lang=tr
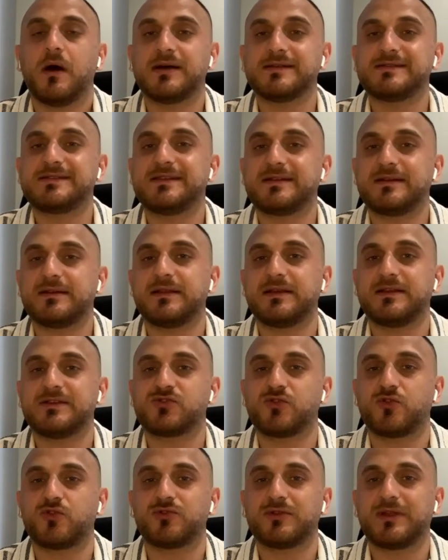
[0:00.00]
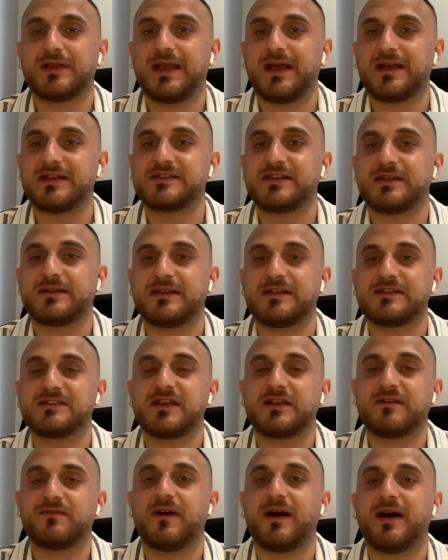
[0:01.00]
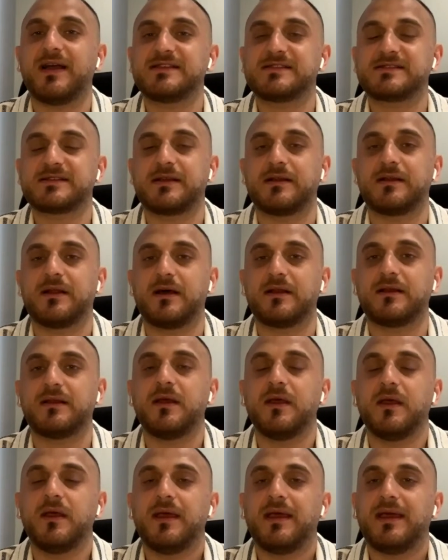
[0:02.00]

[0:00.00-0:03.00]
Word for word: Haziran ayı sonunda gerçekleşecek faiz kararı